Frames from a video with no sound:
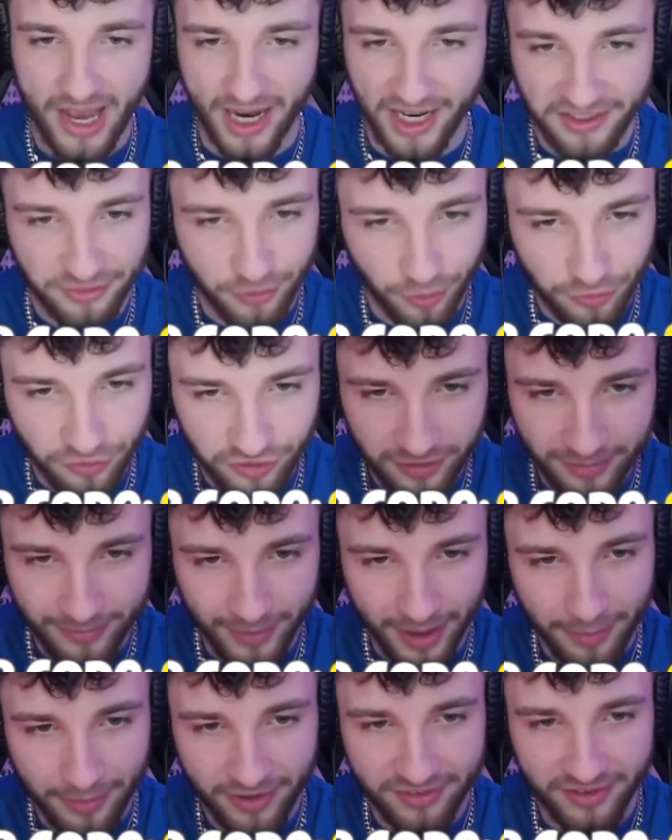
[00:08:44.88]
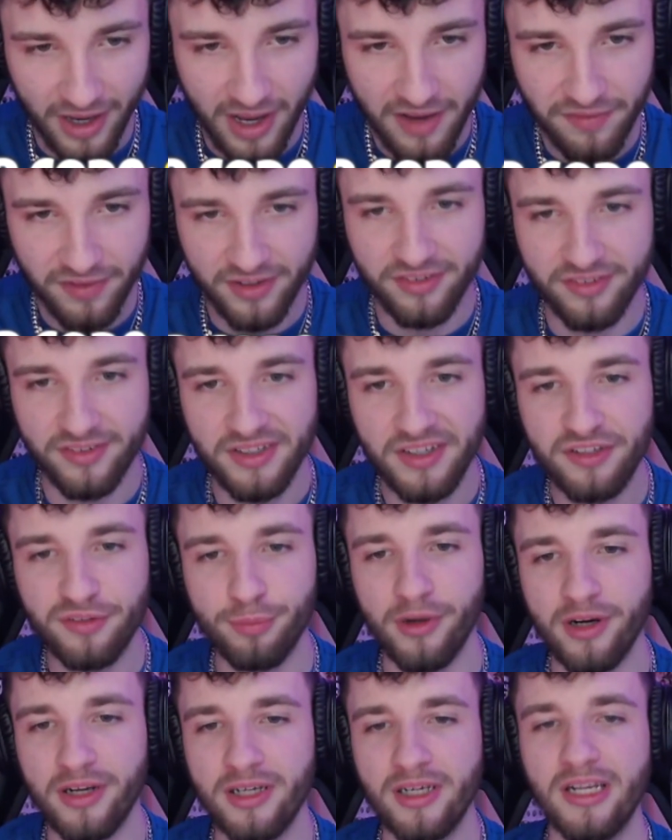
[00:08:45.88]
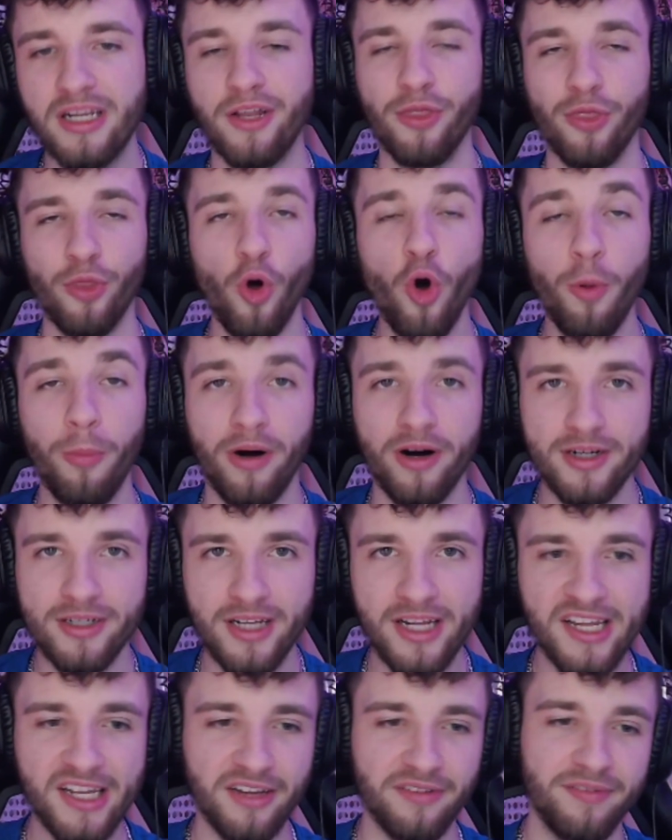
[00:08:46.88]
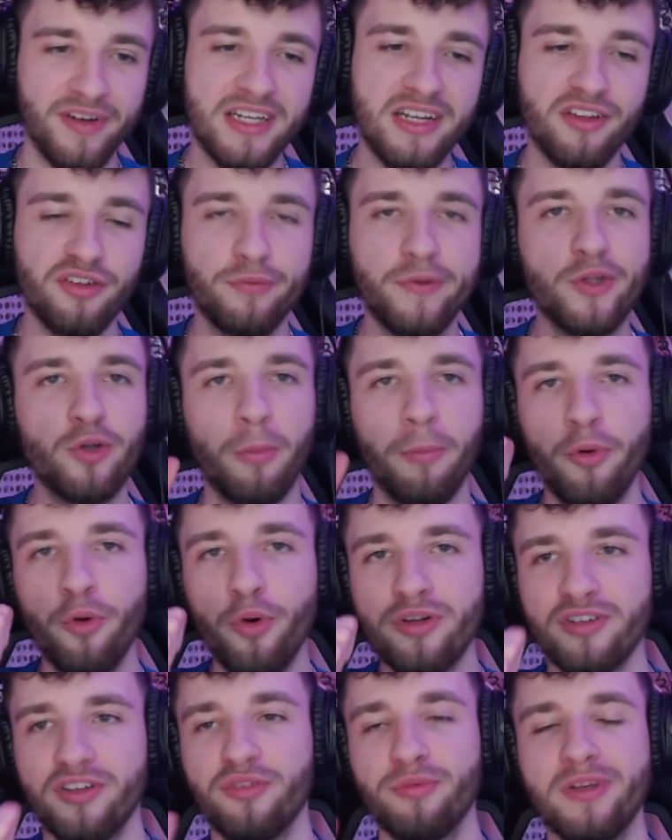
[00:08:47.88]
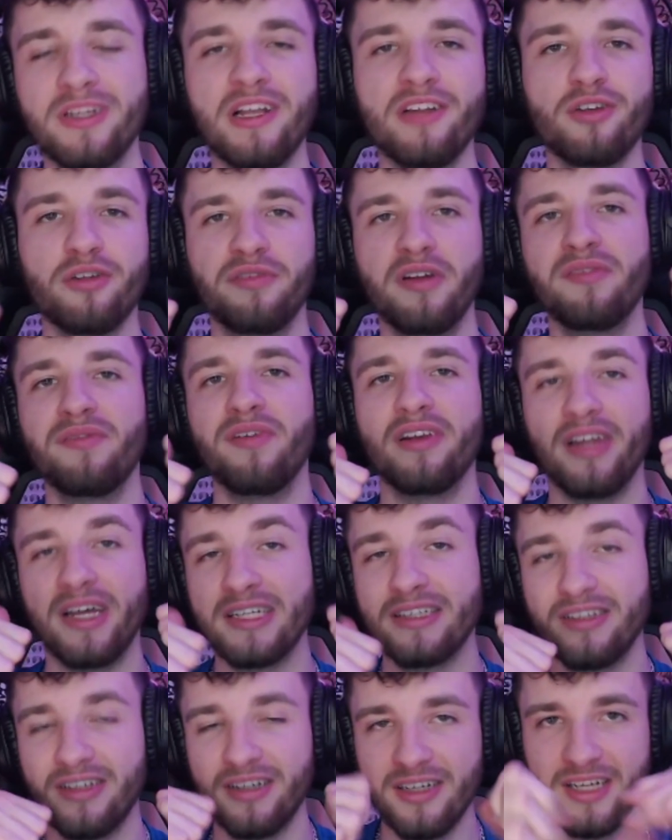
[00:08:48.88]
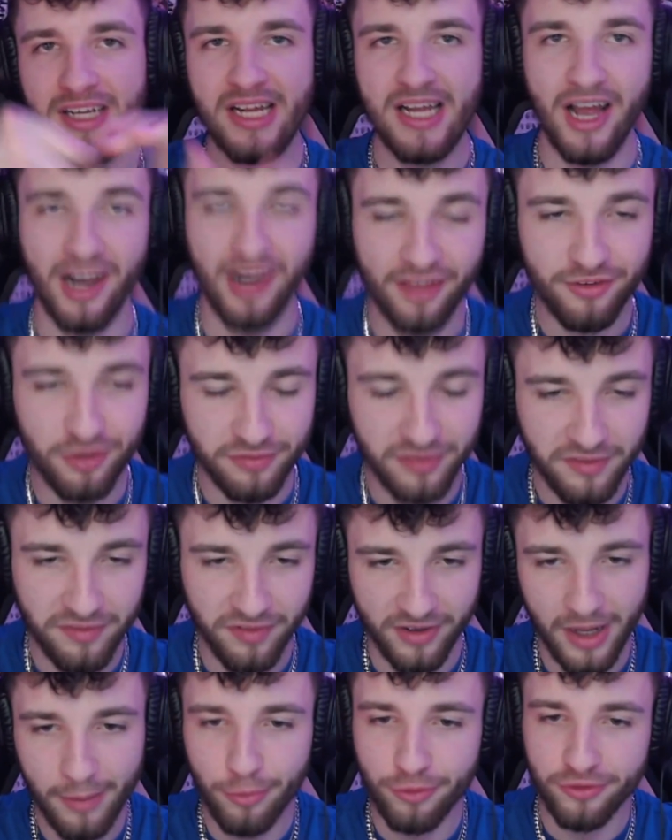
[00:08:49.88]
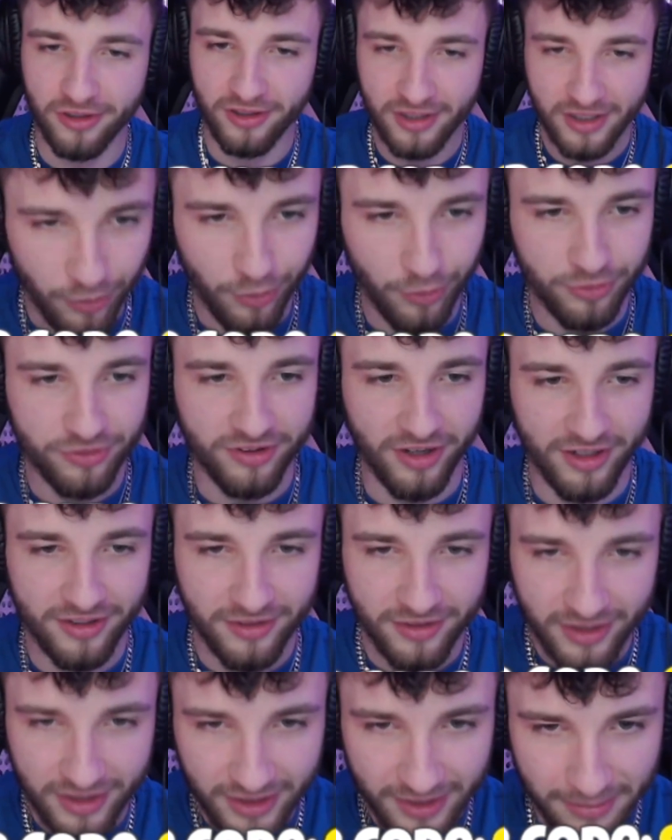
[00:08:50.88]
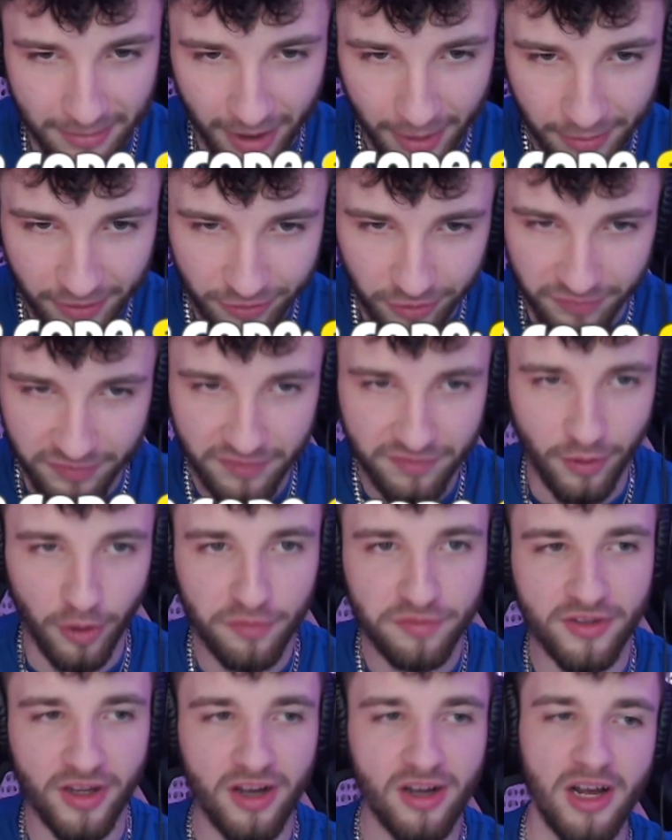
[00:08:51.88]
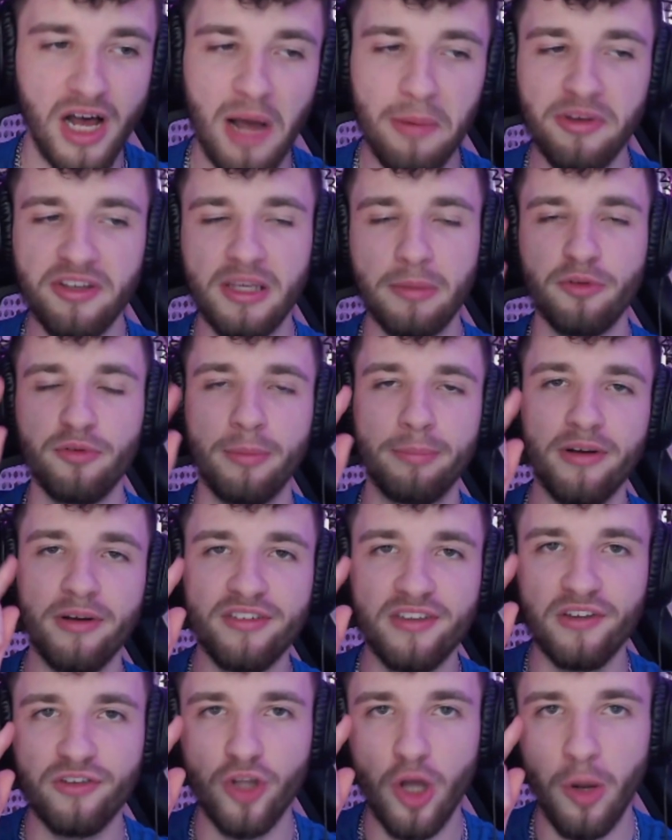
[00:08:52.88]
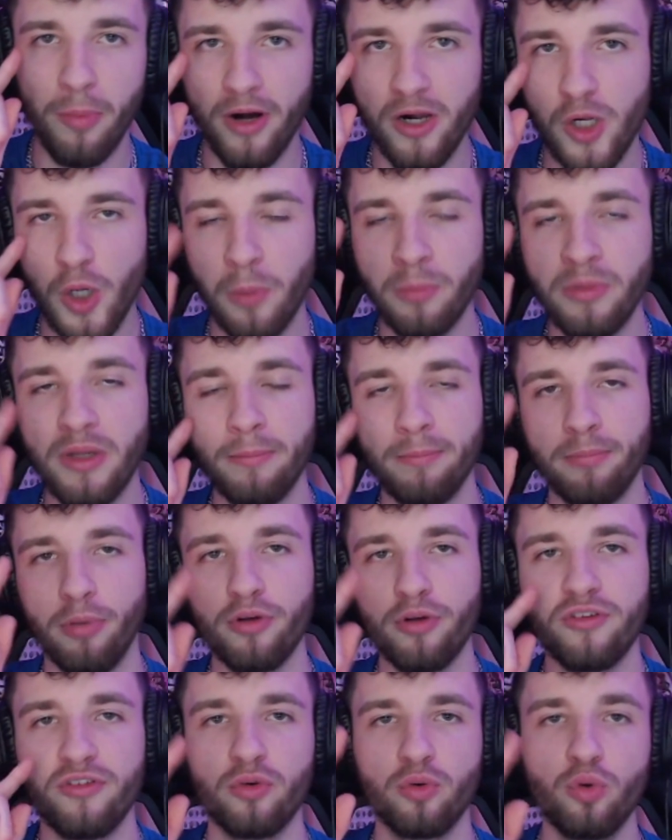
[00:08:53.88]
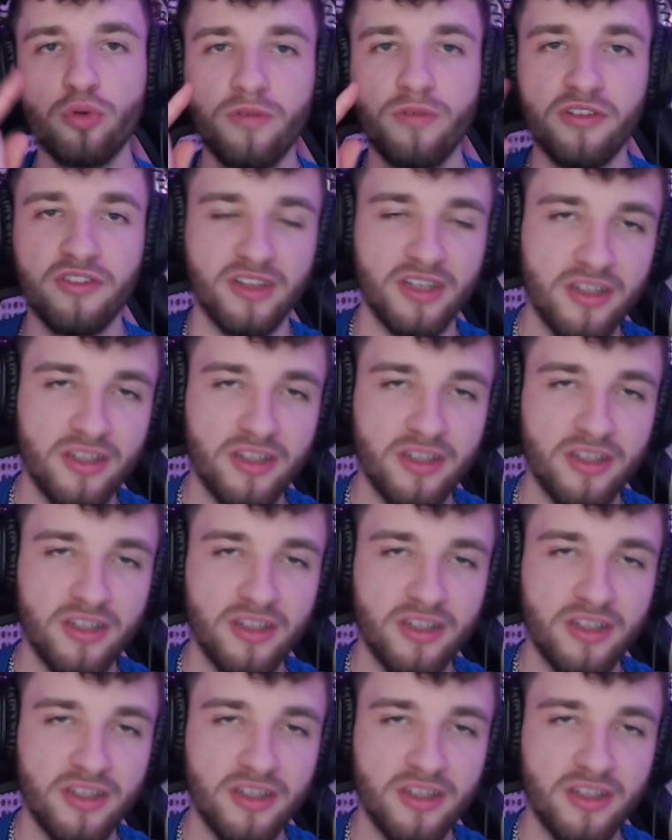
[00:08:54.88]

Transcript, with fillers: Ansonsten machen wir das einfach das nächste Mal nochmal, wenn das Video mögt. Deswegen lasst auf jeden Fall ein Like da, lasst auf jeden Fall ein Abo da und dann machen wir das auf jeden Fall öfter. Aber ich gebe jetzt mein Bestes nochmal, um den Bot so gut wie es geht